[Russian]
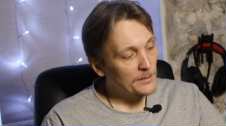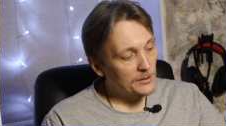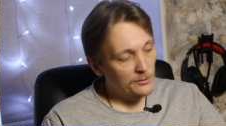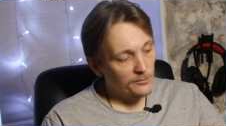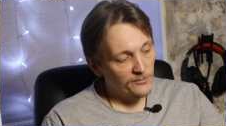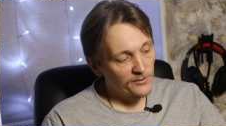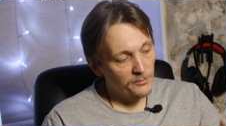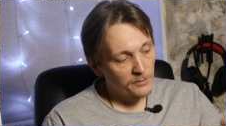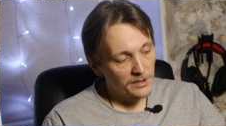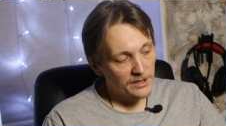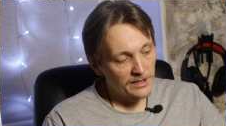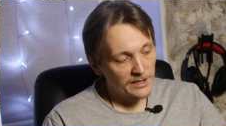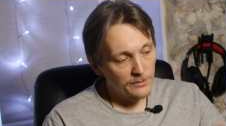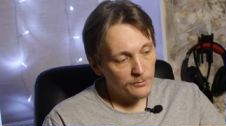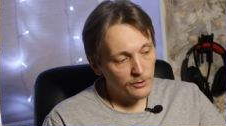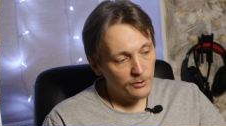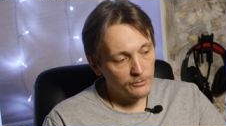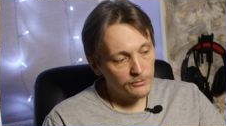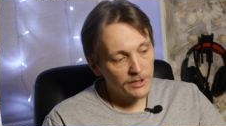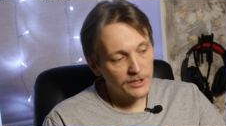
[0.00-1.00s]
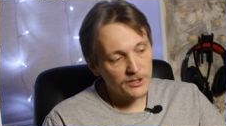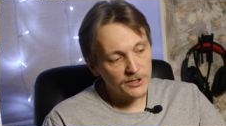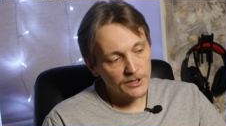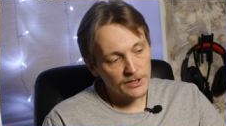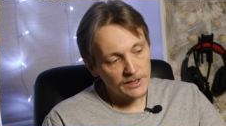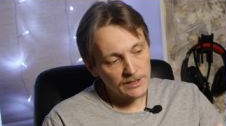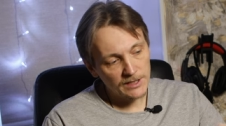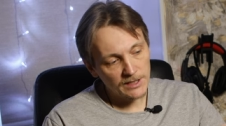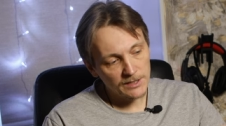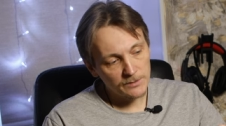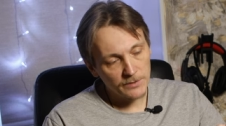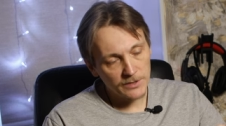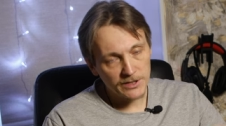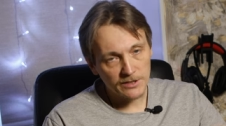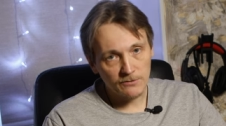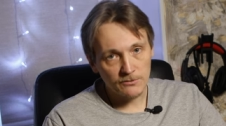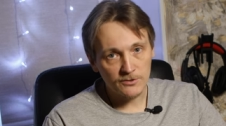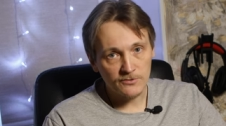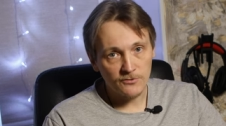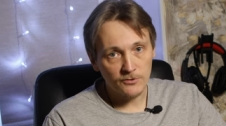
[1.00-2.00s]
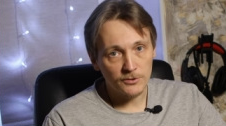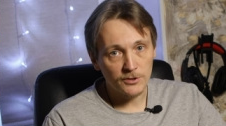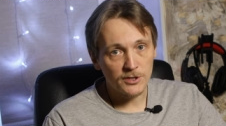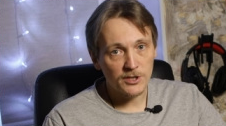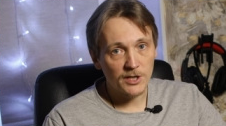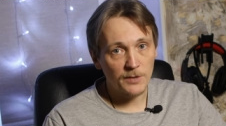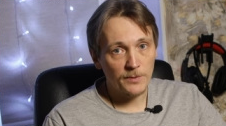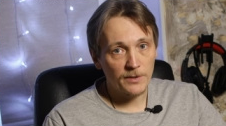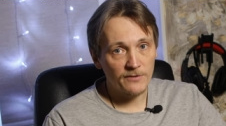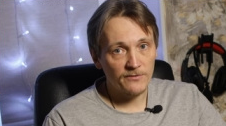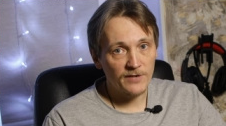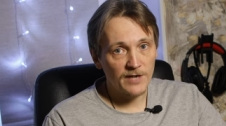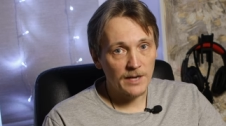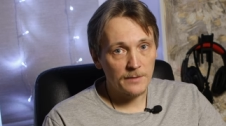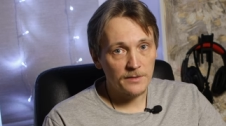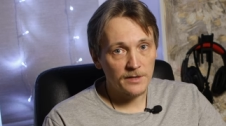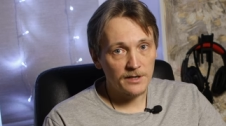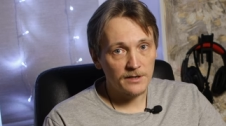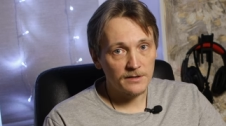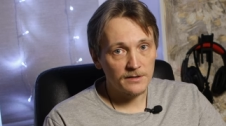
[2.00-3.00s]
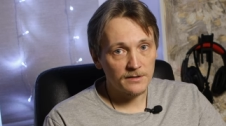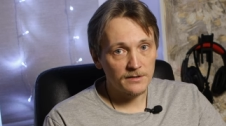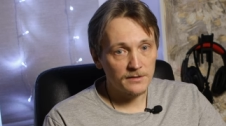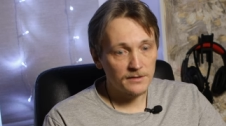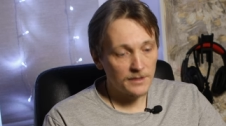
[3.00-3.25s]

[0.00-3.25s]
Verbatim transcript: Потом выбрал наиболее удачный кадр, отметил его звездочкой прям в камере.